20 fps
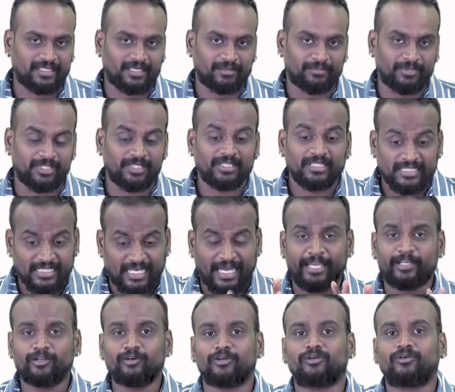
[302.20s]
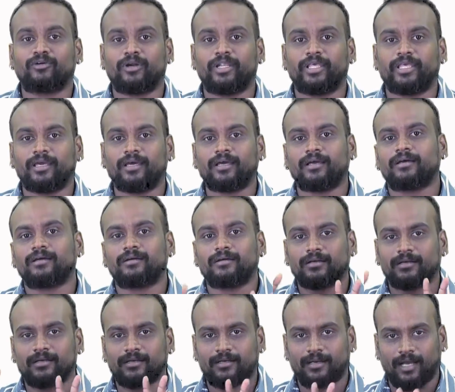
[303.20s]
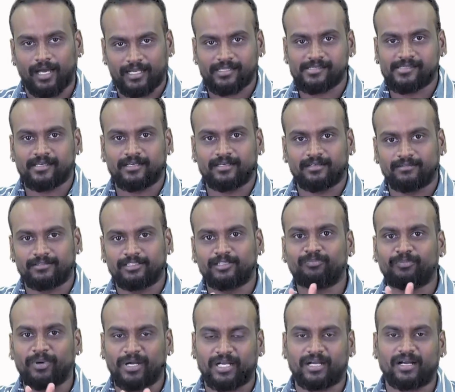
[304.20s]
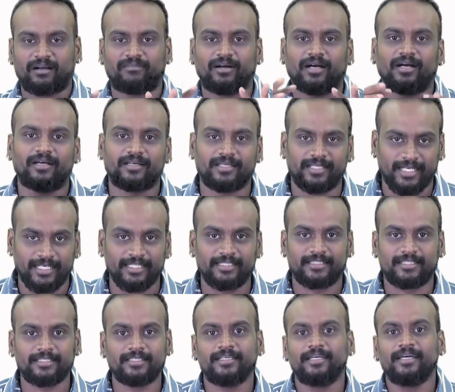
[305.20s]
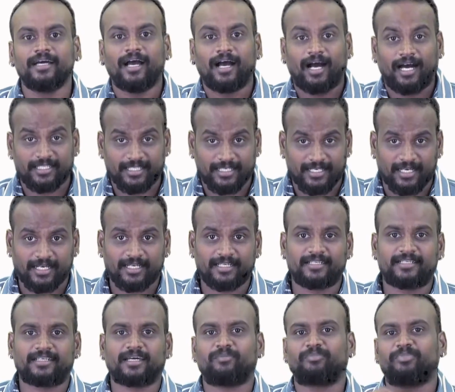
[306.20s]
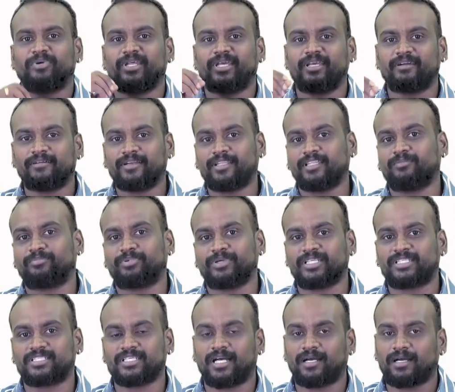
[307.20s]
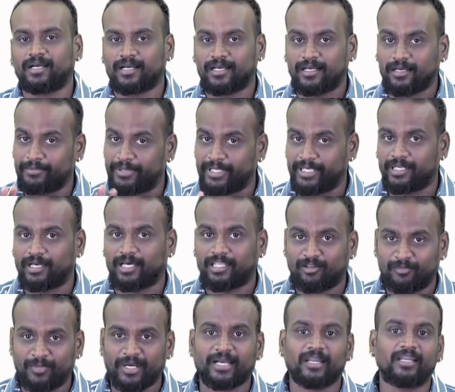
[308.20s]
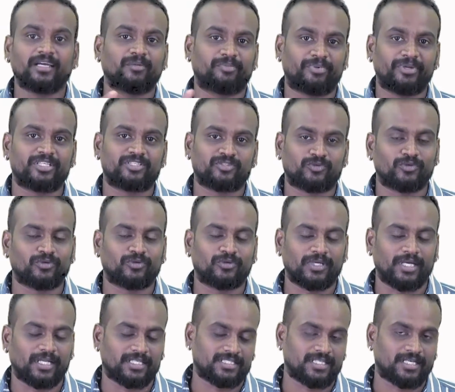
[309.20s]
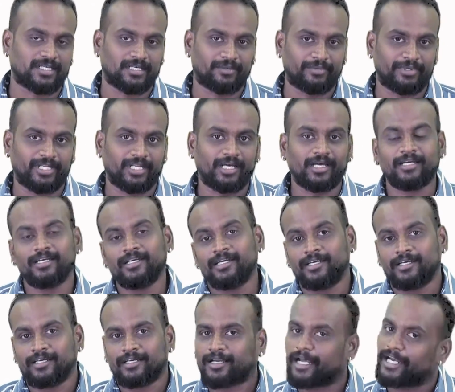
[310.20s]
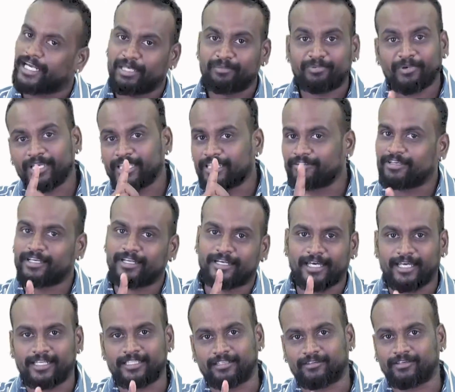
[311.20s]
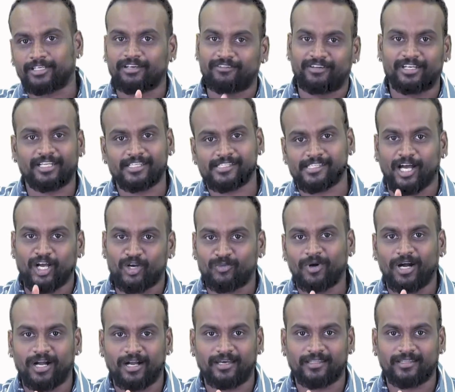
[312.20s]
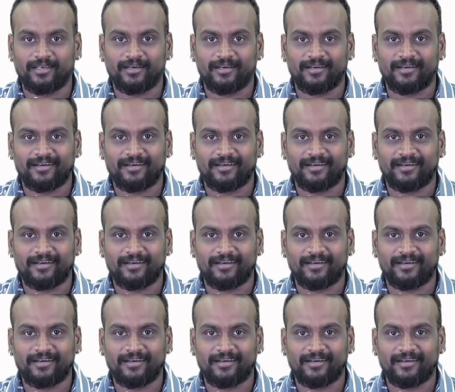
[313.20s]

தான் நம்ம இது இந்த ஐநூறு கோடியை அரசாங்கம் வந்து பக்காவாக எடுத்து அதை கரெக்டாக பிரிக்க வேண்டியதை பிரித்தாங்க அப்படின்னா அதாவது மக்களுக்கு பிரித்து கொடுக்கணும்னு நினச்சாங்க அப்படின்னா கண்டிப்பாக இது ரெண்டாயிரத்தி இருபதில் வளர ஆகுமா ஆகாதா